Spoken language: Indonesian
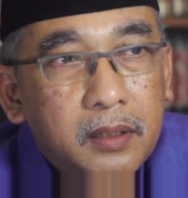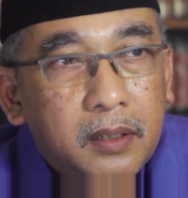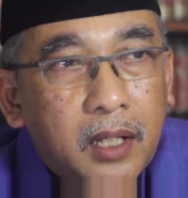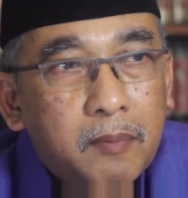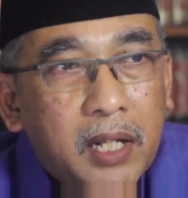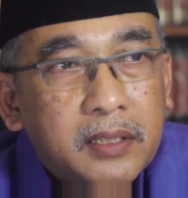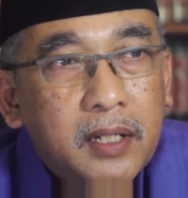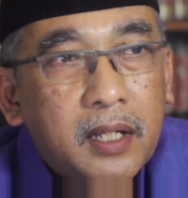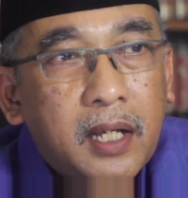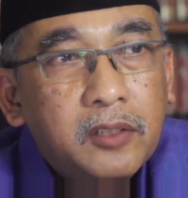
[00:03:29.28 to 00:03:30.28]
dengan
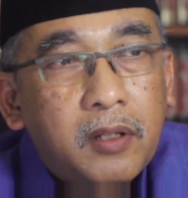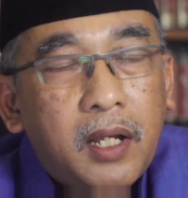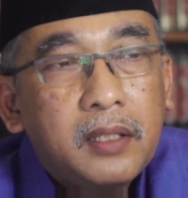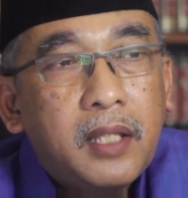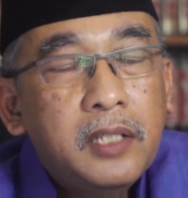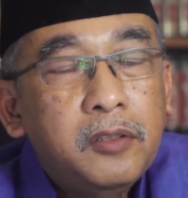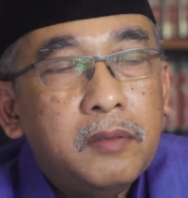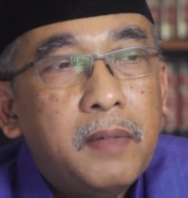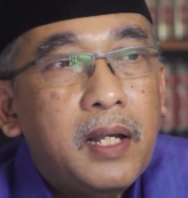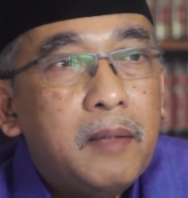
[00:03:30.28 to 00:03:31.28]
melaksanakan sholat Tajud
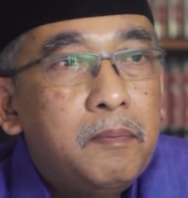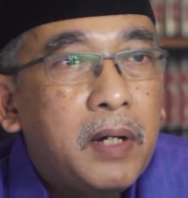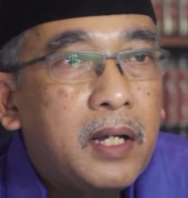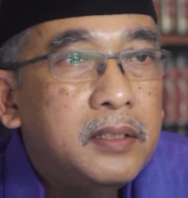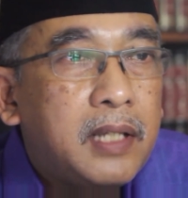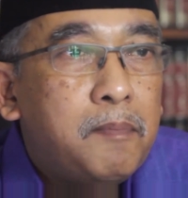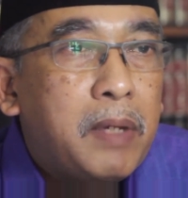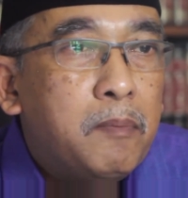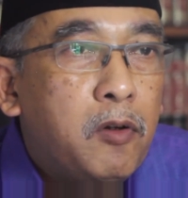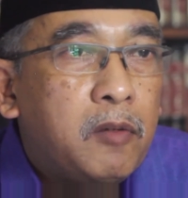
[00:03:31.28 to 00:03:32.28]
malam bahkan
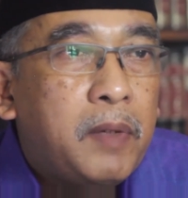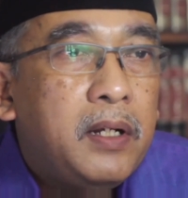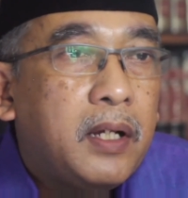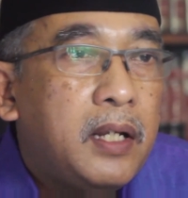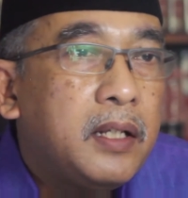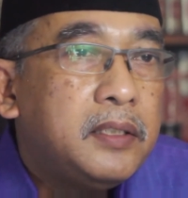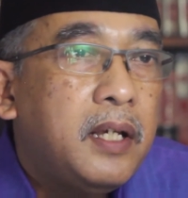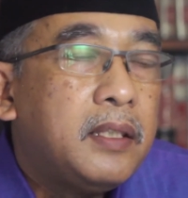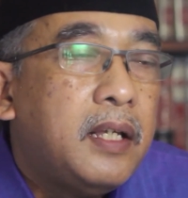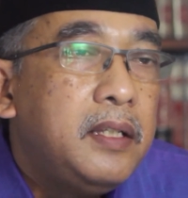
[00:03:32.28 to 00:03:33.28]
sampai mengorbankan
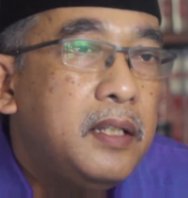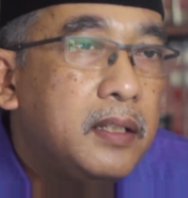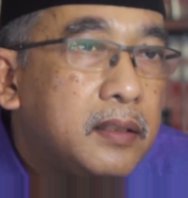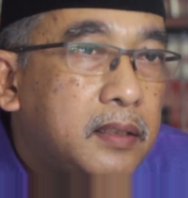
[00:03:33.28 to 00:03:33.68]
kesehatannya